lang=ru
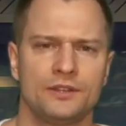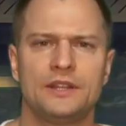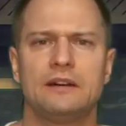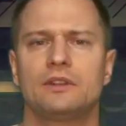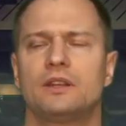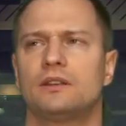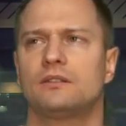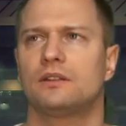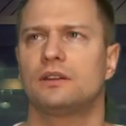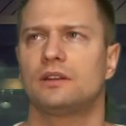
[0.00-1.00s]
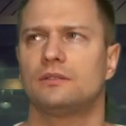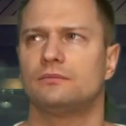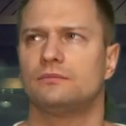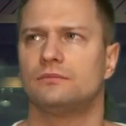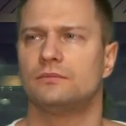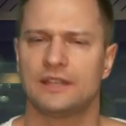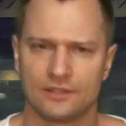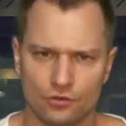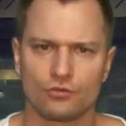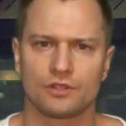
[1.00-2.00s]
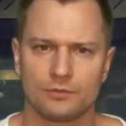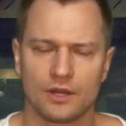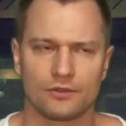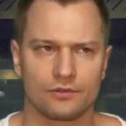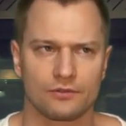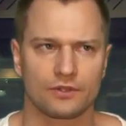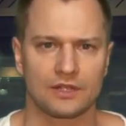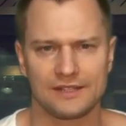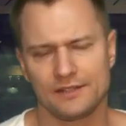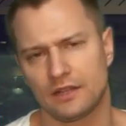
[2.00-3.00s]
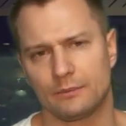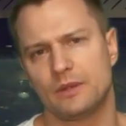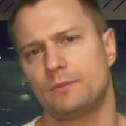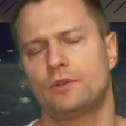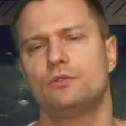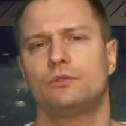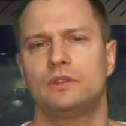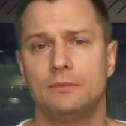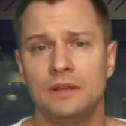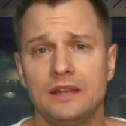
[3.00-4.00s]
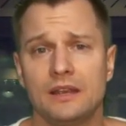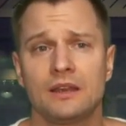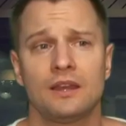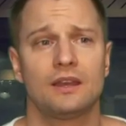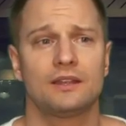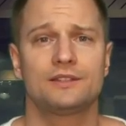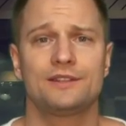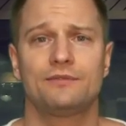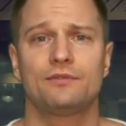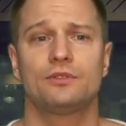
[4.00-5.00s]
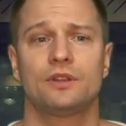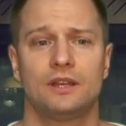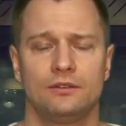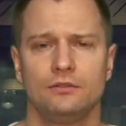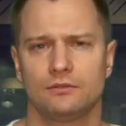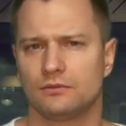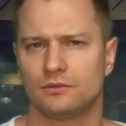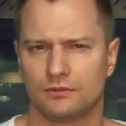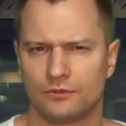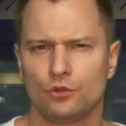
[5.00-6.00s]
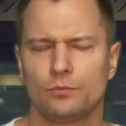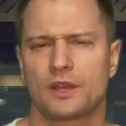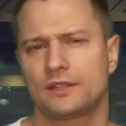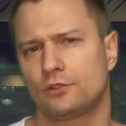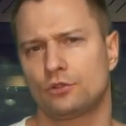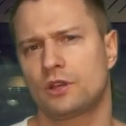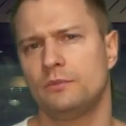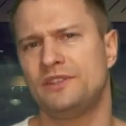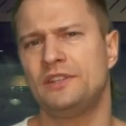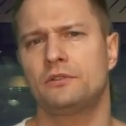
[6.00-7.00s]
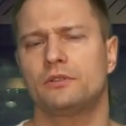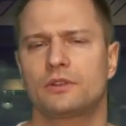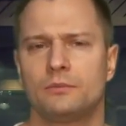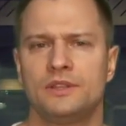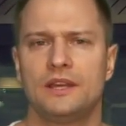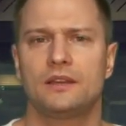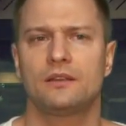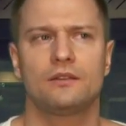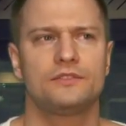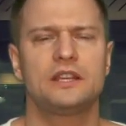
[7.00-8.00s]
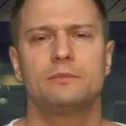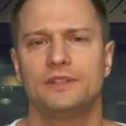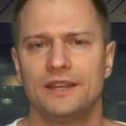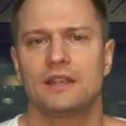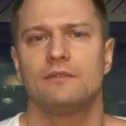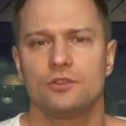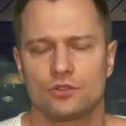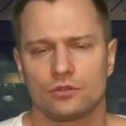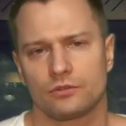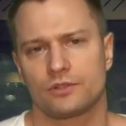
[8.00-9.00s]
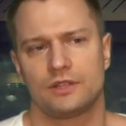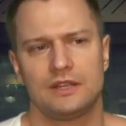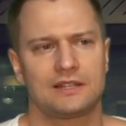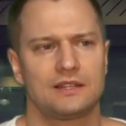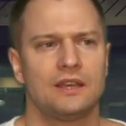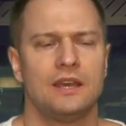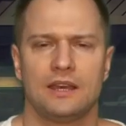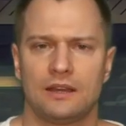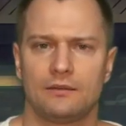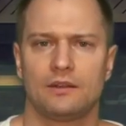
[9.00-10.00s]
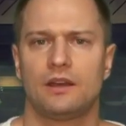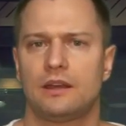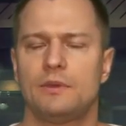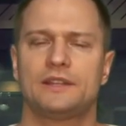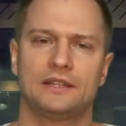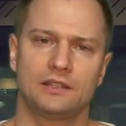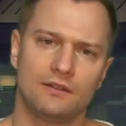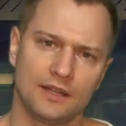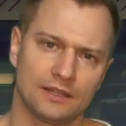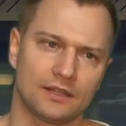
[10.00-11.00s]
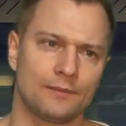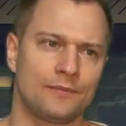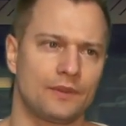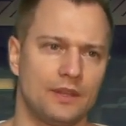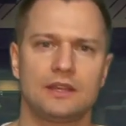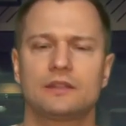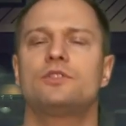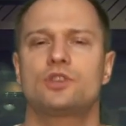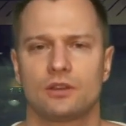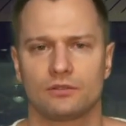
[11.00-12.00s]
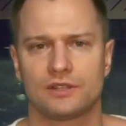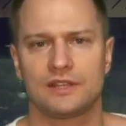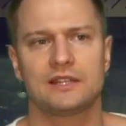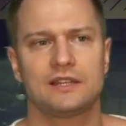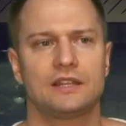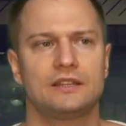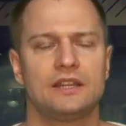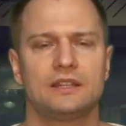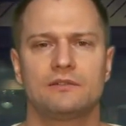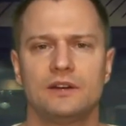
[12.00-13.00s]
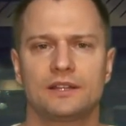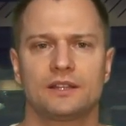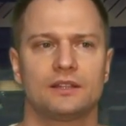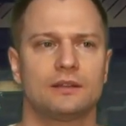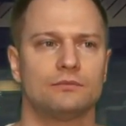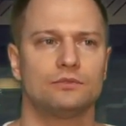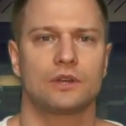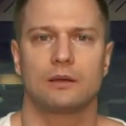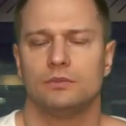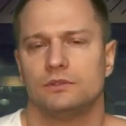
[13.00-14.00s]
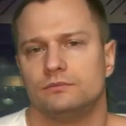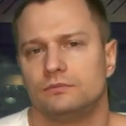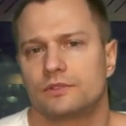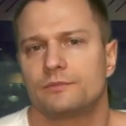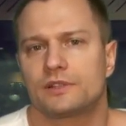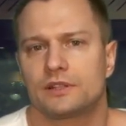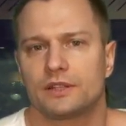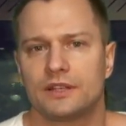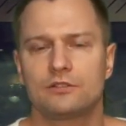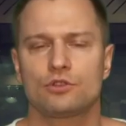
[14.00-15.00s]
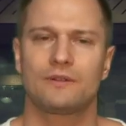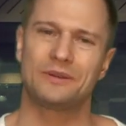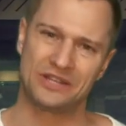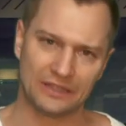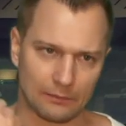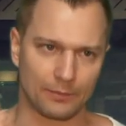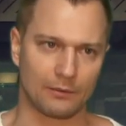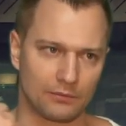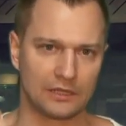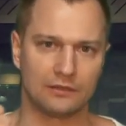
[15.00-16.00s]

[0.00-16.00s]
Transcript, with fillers: недавно э, я сижу, занимаюсь в классе, там мне приходит уведомление – на телефон. Ну, э, в Ютубе, когда кто-то комментирует, комментарий, э, все комментарии я вижу. То есть, если э, ребята адекватные, я отвечаю. То есть, если не неадекватные, там, ну, как бы смысла нет. Если уж вообще там прям